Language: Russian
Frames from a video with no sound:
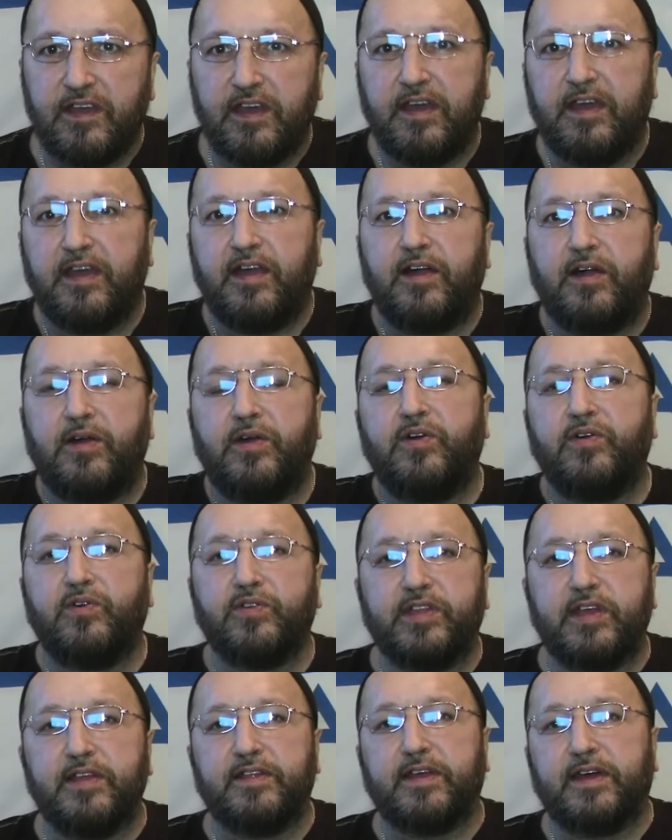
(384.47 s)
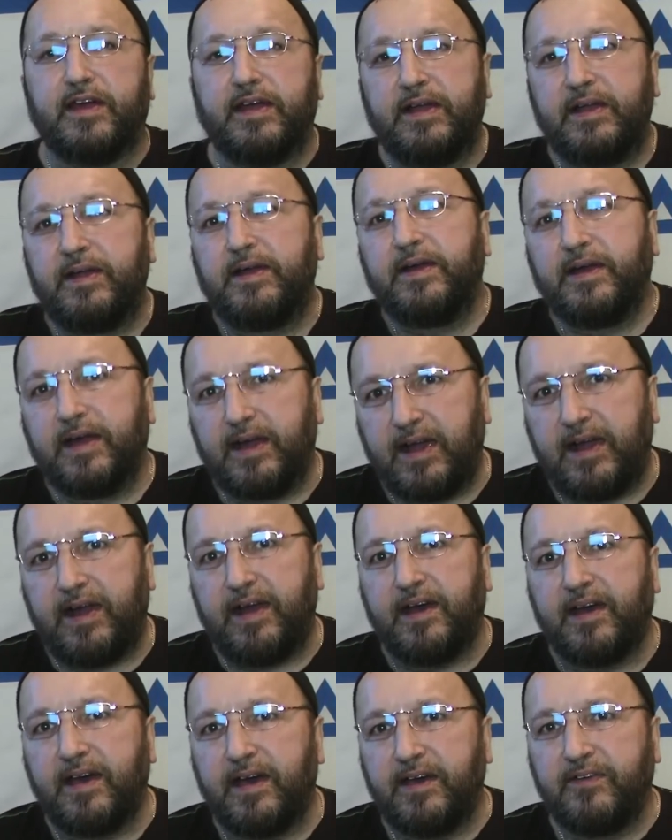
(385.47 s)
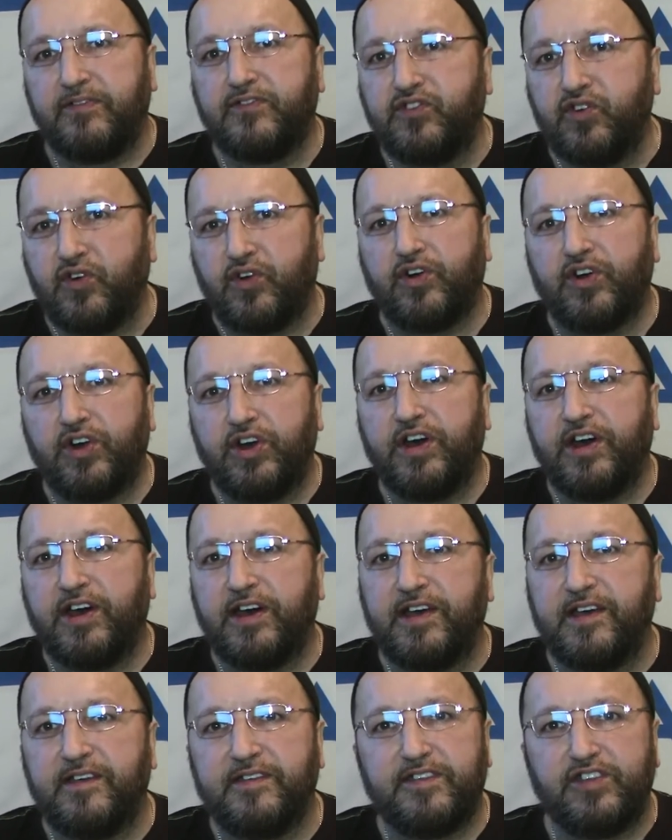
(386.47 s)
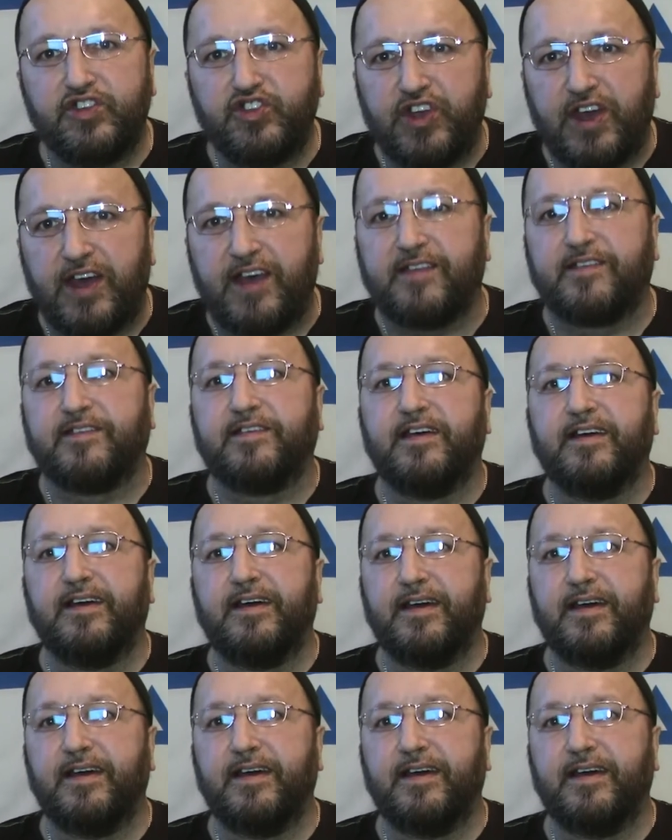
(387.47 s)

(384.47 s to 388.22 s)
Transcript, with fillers: Э, вот это э, все э, сейчас